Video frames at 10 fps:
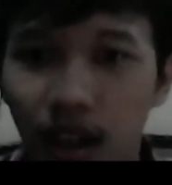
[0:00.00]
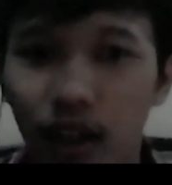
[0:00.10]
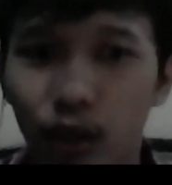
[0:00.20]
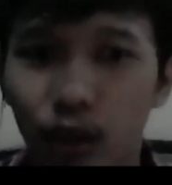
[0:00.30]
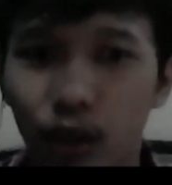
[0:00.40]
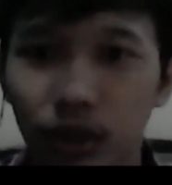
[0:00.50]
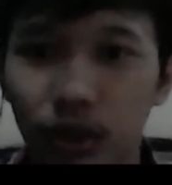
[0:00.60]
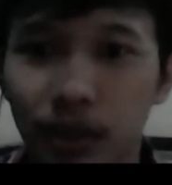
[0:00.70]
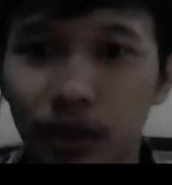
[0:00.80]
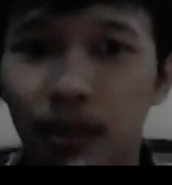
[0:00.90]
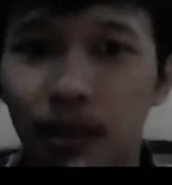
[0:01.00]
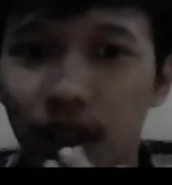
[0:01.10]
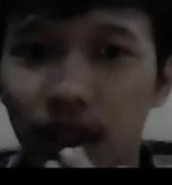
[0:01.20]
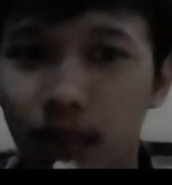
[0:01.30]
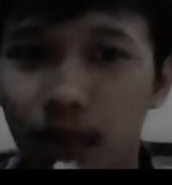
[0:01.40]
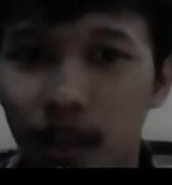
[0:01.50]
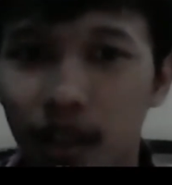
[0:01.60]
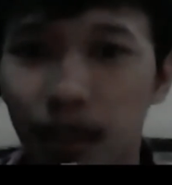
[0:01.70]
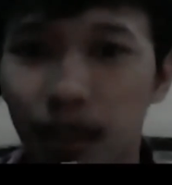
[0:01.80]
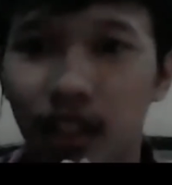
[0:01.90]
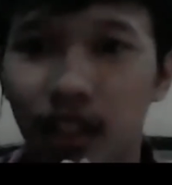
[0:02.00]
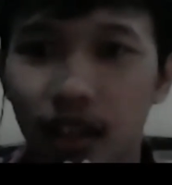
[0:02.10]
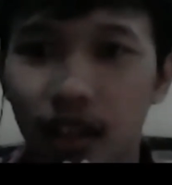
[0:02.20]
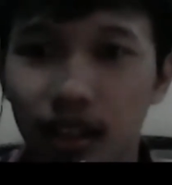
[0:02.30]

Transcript: ataupun bisa mengirimkan pertanyaan